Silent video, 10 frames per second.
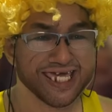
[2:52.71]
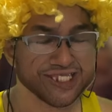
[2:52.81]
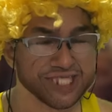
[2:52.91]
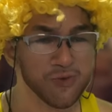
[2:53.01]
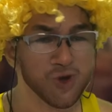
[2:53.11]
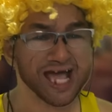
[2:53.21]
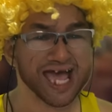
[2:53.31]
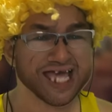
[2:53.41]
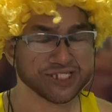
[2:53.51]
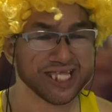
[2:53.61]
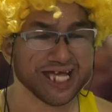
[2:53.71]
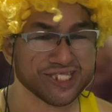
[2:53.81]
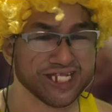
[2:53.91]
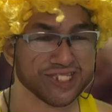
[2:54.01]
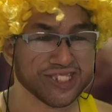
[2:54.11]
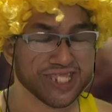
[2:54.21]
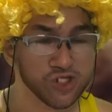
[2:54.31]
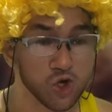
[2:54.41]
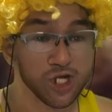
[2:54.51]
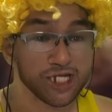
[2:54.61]
Kita mo ang ice lang ang tinitinda
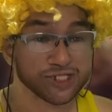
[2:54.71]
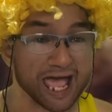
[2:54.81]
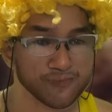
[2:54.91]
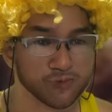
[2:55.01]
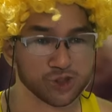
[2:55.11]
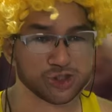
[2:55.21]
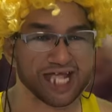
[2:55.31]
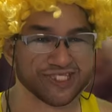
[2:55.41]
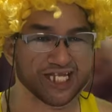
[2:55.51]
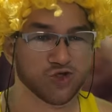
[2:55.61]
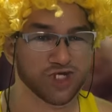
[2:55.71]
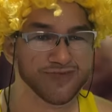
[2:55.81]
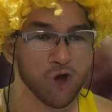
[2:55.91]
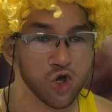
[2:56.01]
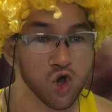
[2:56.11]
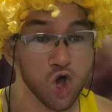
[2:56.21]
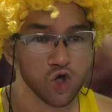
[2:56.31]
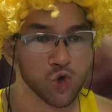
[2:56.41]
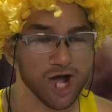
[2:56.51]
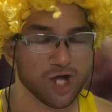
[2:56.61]
nyo, tapos tatalangin mo ako
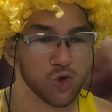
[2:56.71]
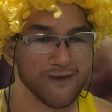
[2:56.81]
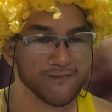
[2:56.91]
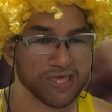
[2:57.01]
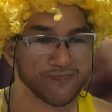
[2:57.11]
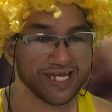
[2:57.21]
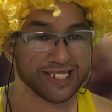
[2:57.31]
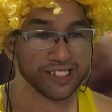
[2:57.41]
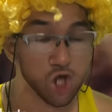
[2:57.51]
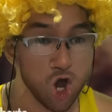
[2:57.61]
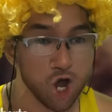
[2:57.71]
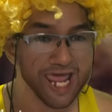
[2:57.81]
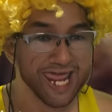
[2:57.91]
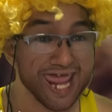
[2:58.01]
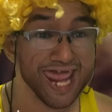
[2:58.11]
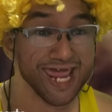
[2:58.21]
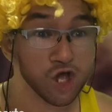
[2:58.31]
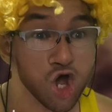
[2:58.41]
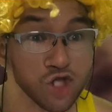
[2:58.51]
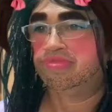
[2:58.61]
kung ano ang bibilin ko.
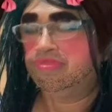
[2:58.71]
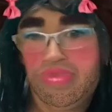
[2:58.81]
Engot!